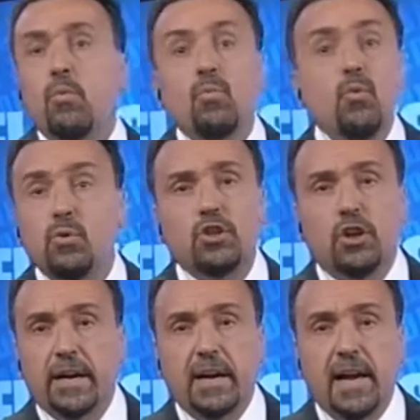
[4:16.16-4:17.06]
muchos
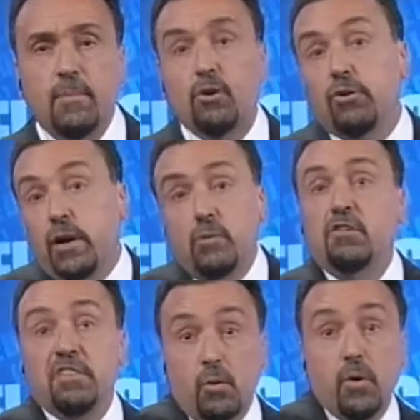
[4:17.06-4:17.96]
reclamos, con
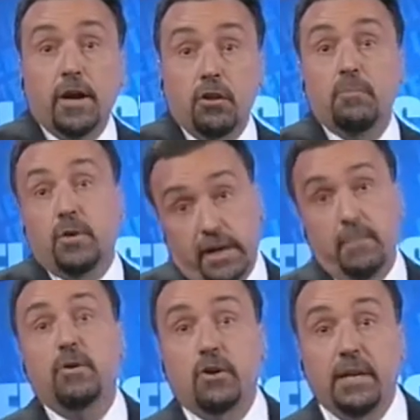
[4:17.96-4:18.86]
algunos acuerdos, por
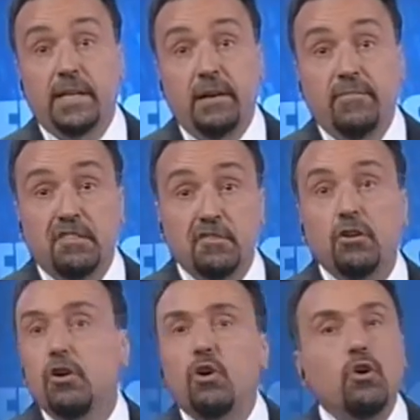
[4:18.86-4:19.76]
ejemplo con el de la inflación,
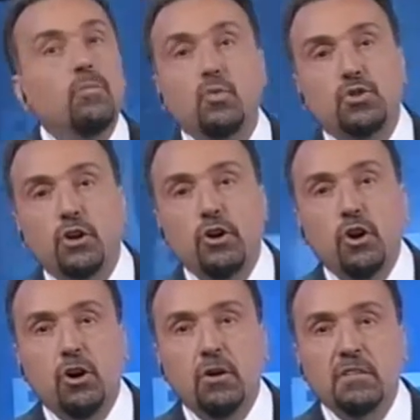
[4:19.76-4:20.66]
con muchos
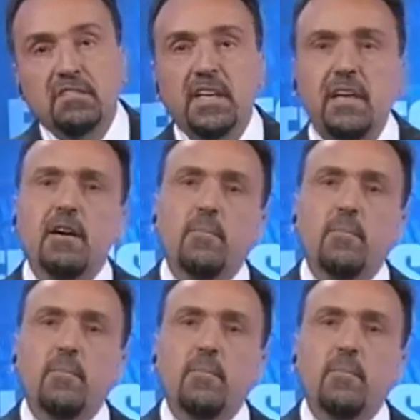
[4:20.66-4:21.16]
no, ¿sí?